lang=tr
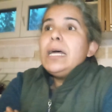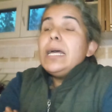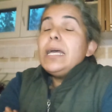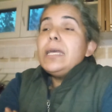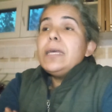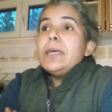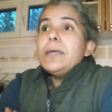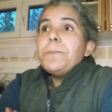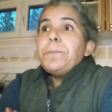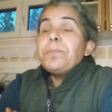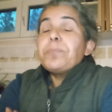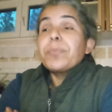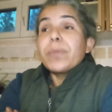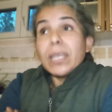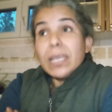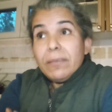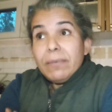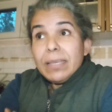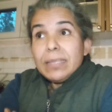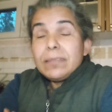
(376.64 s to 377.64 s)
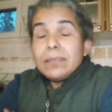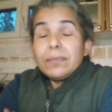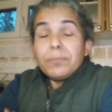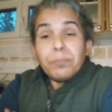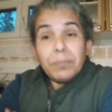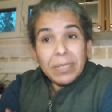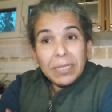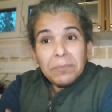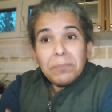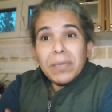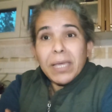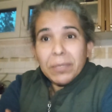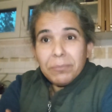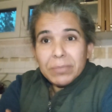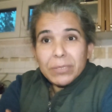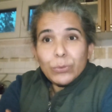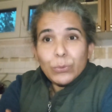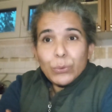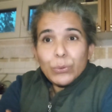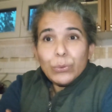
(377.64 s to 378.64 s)
Ee, evet, bilinmeyen
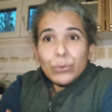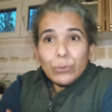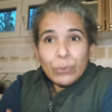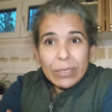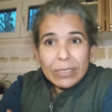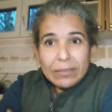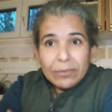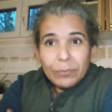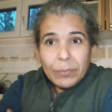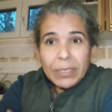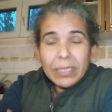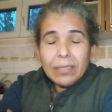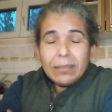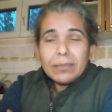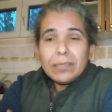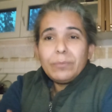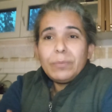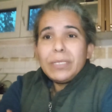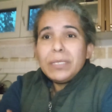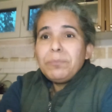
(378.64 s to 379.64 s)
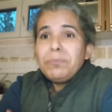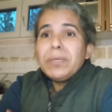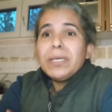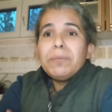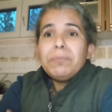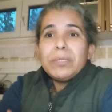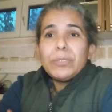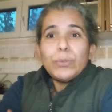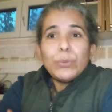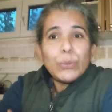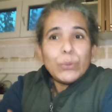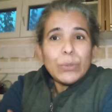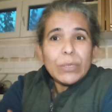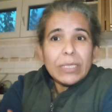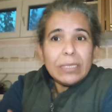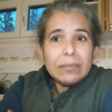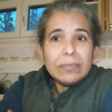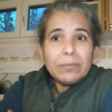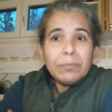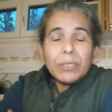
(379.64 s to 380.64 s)
bir ürün üretmek ya da bilinmeyen bir ürünü
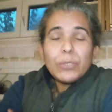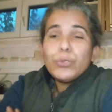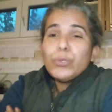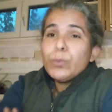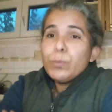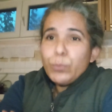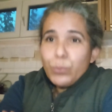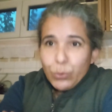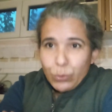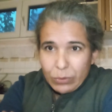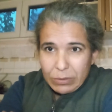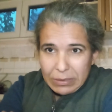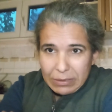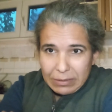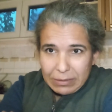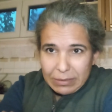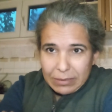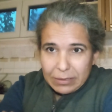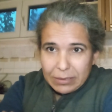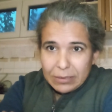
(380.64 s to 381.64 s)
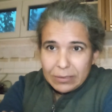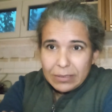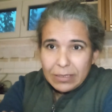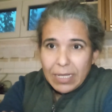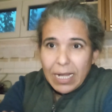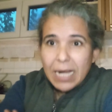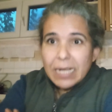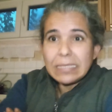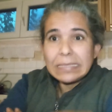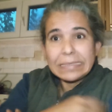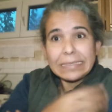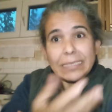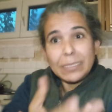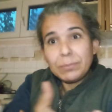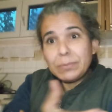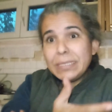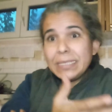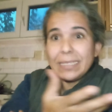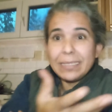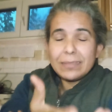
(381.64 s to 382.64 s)
getirmek çok büyük risktir. Arz
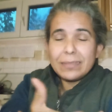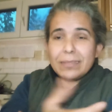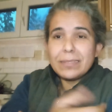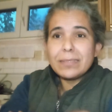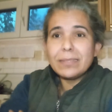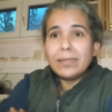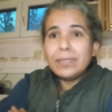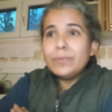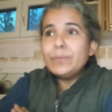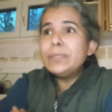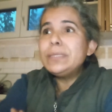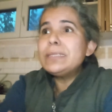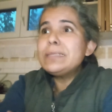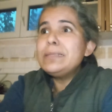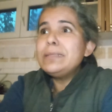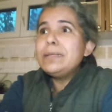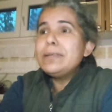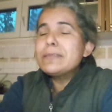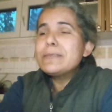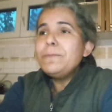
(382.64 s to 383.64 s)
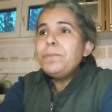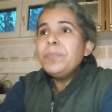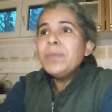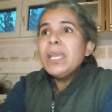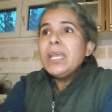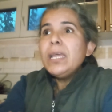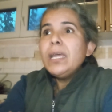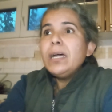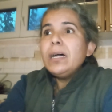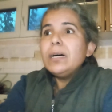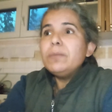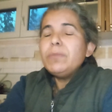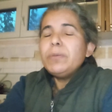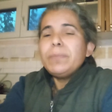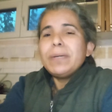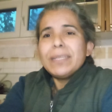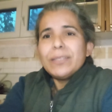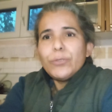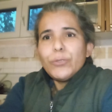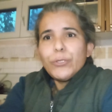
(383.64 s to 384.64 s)
talep dengesini sağlamanız lazım. Ama
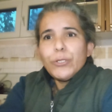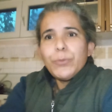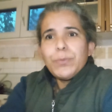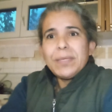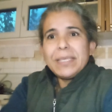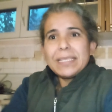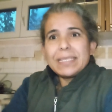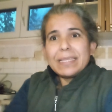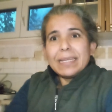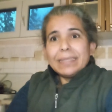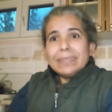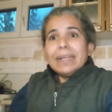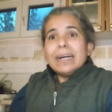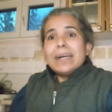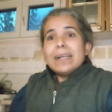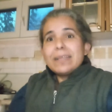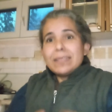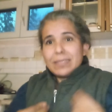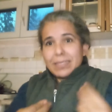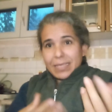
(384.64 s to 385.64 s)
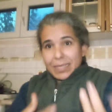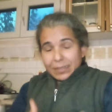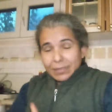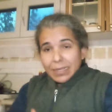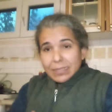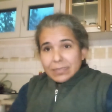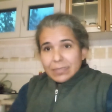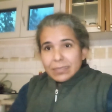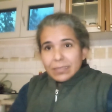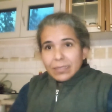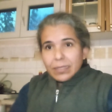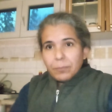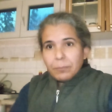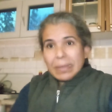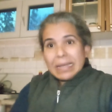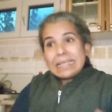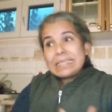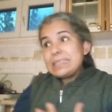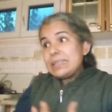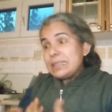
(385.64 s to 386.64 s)
ben diyorum ki sen arzı yarat,
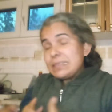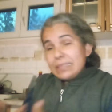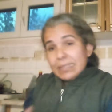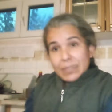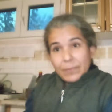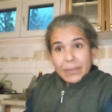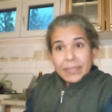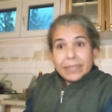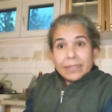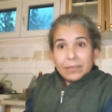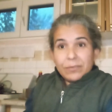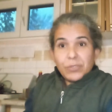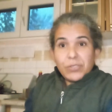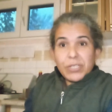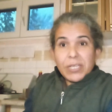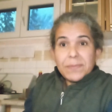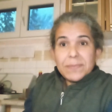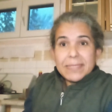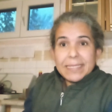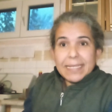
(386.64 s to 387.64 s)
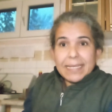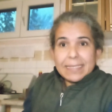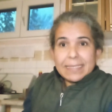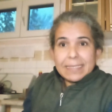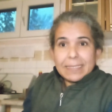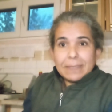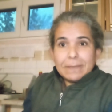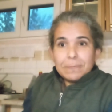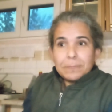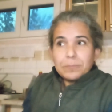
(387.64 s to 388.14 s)
ben sana talebi yaratacağım zaten.